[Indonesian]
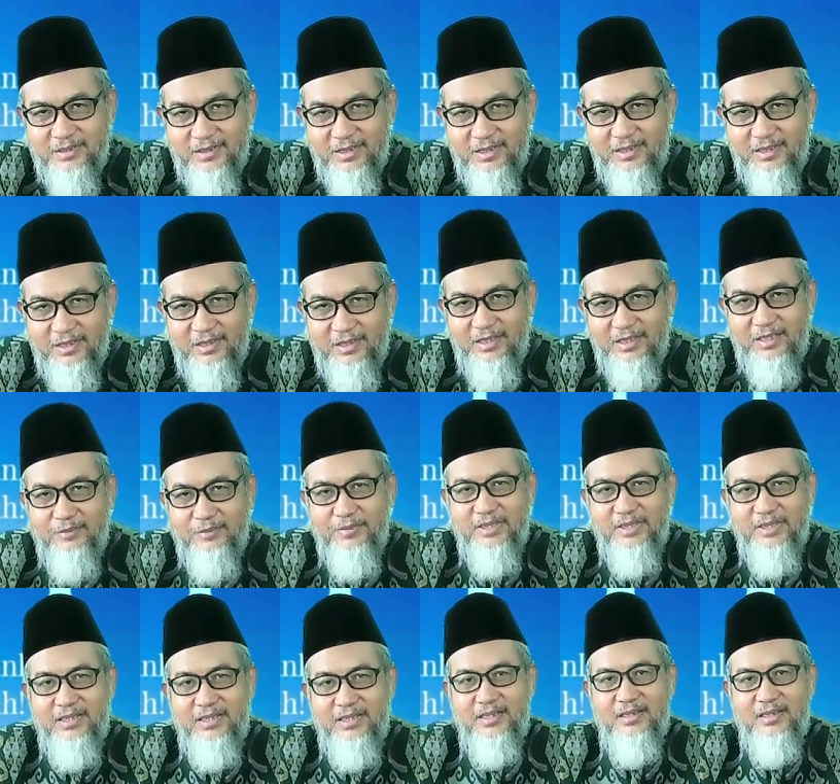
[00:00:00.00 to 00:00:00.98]
Nah, yang
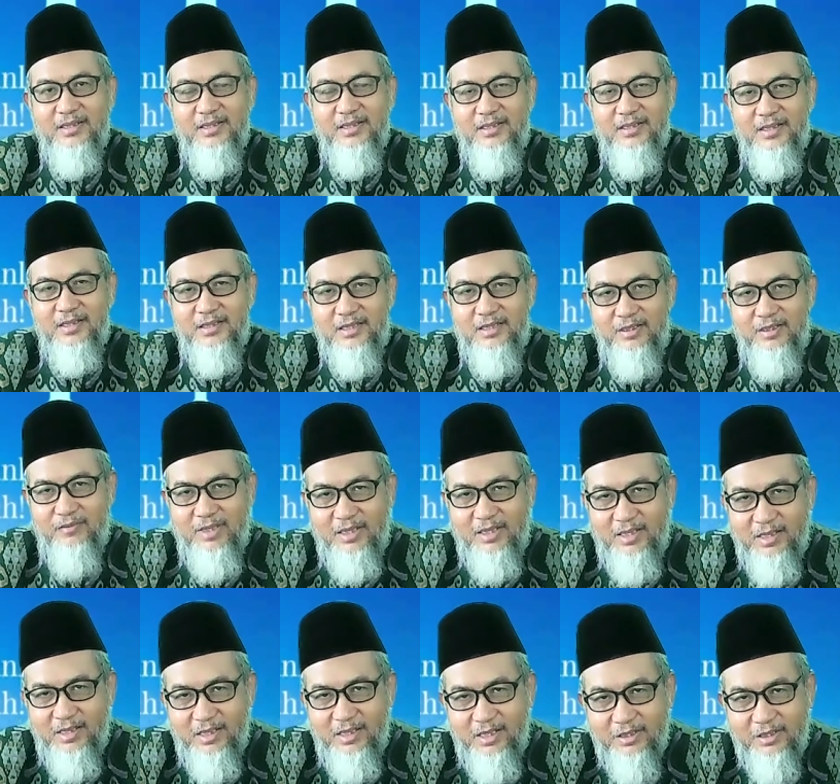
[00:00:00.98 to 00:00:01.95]
penting kita
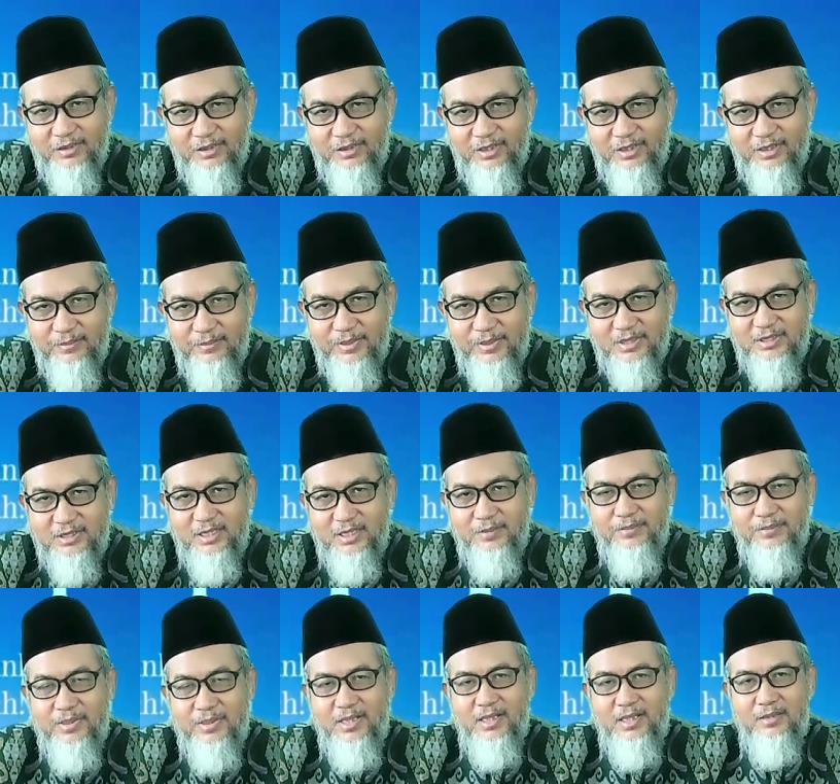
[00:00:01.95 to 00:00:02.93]
tawakal Allah,
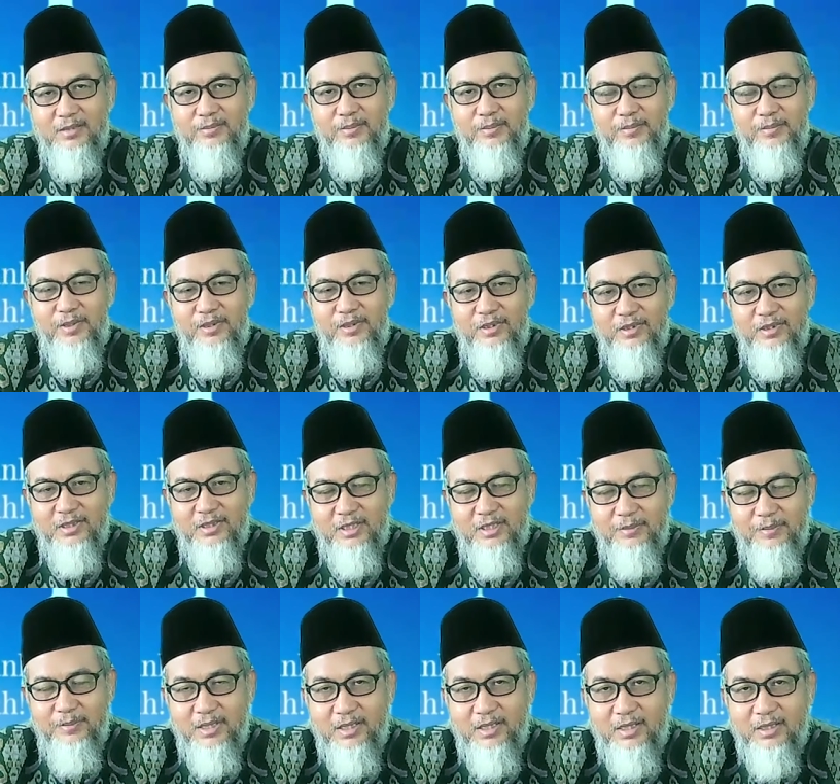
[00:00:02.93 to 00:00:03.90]
bersabar, memohon
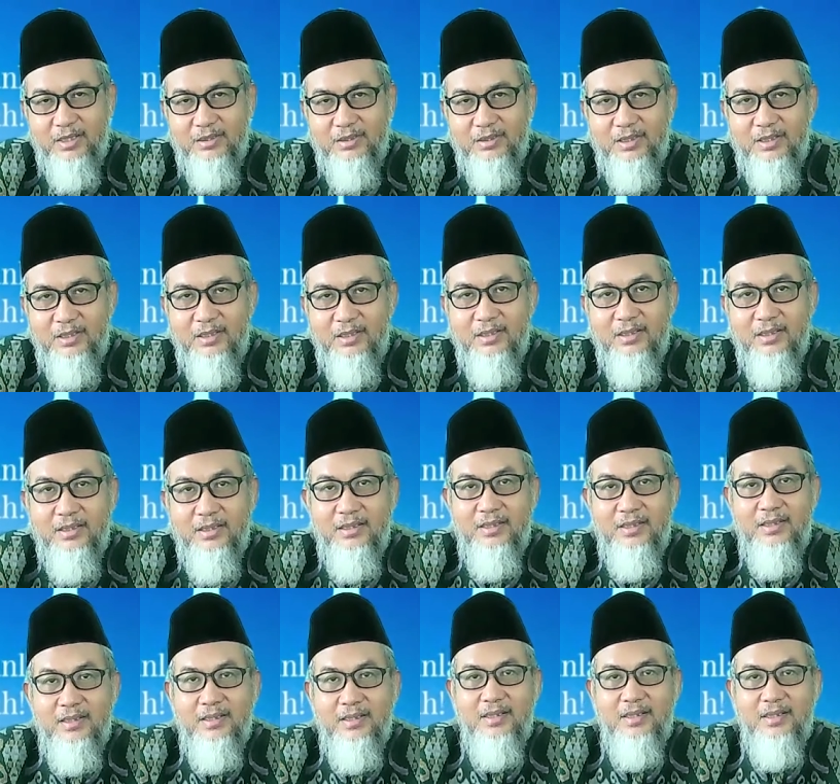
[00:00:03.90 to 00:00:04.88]
kepada Allah
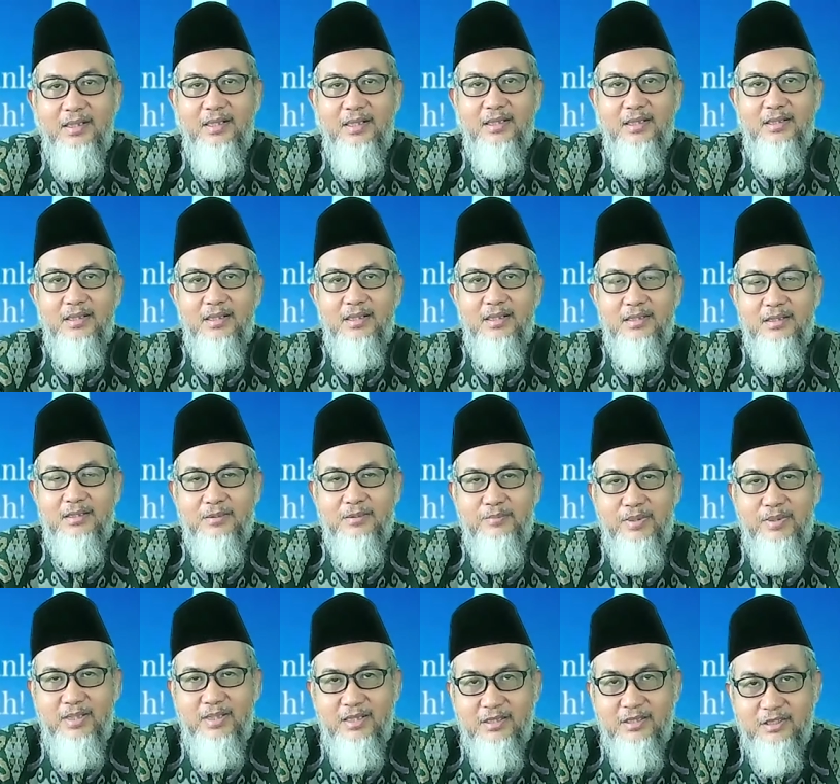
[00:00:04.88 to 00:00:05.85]
agar
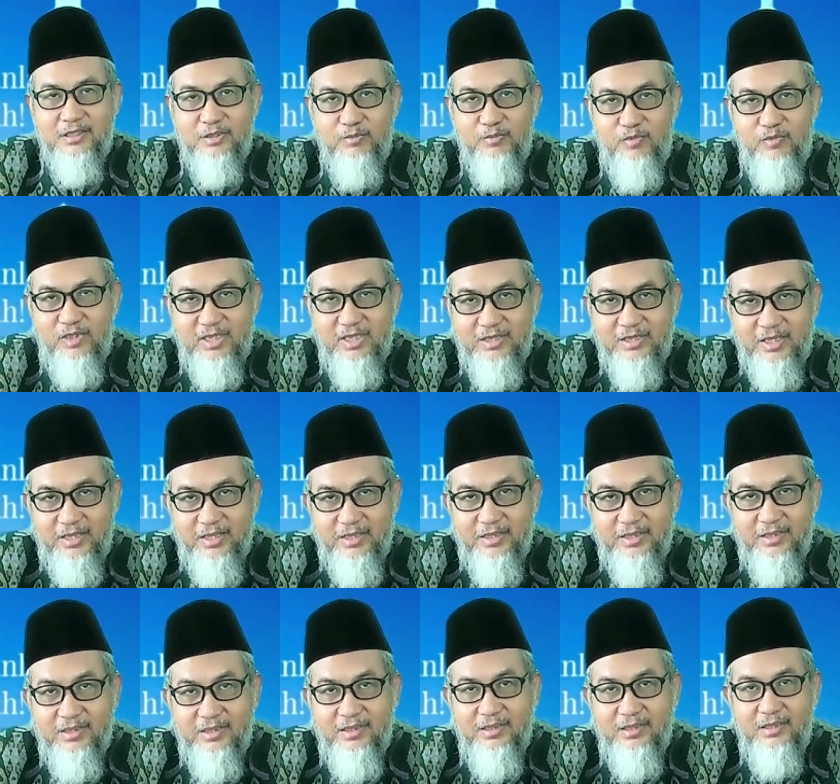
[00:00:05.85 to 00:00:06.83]
dibalik semuanya
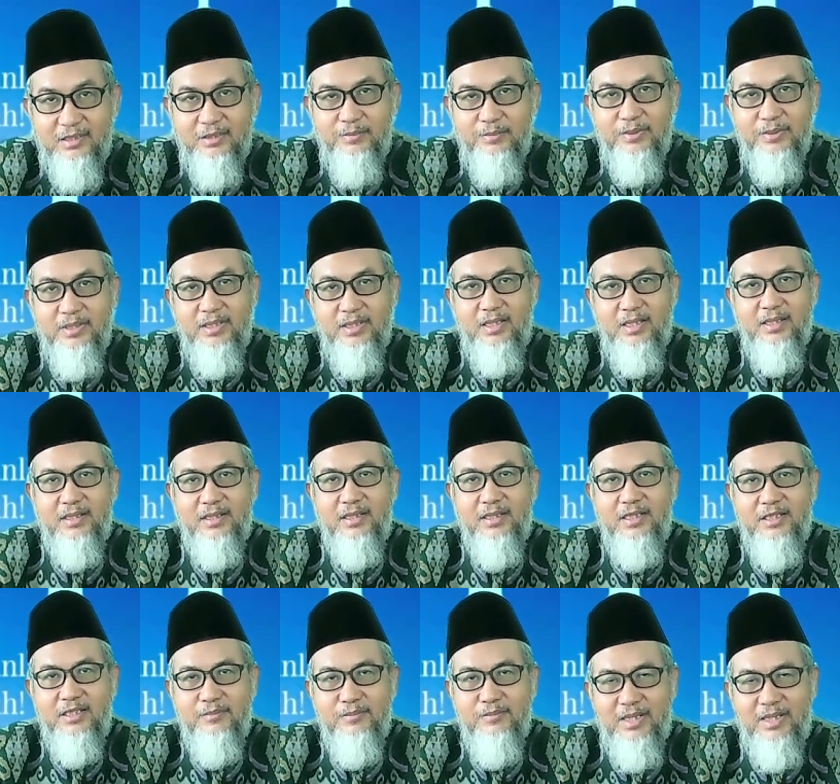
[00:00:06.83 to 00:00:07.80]
ini diberikan
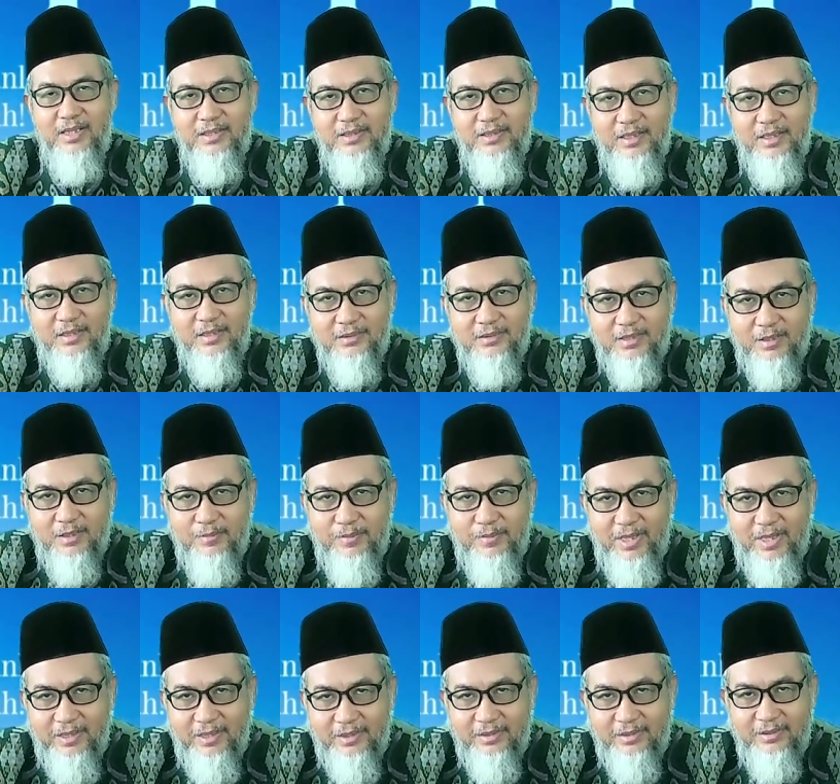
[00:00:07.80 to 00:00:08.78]
hikmah yang
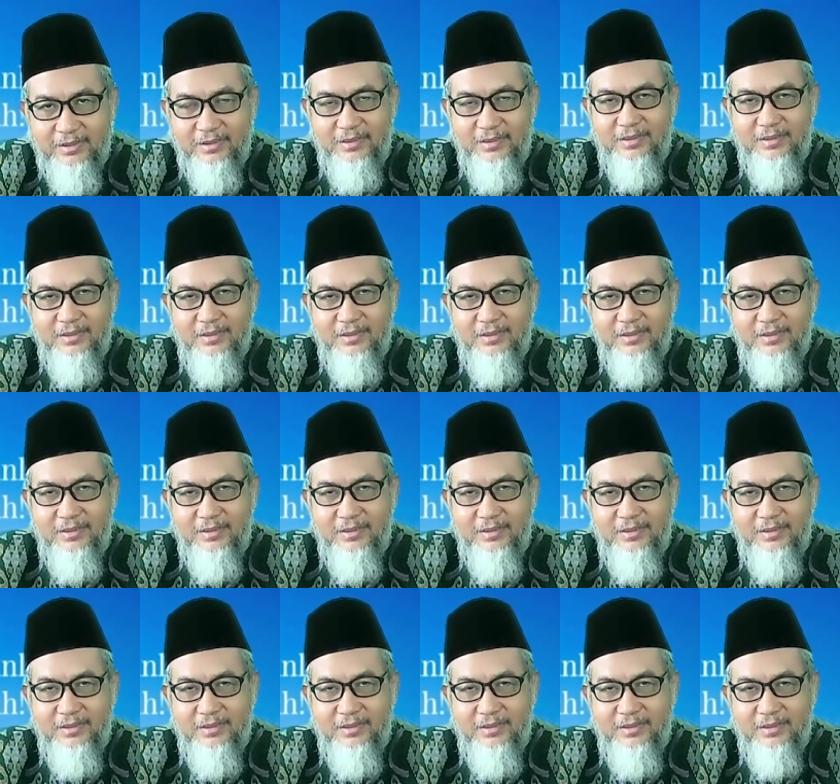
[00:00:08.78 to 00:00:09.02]
terbaik.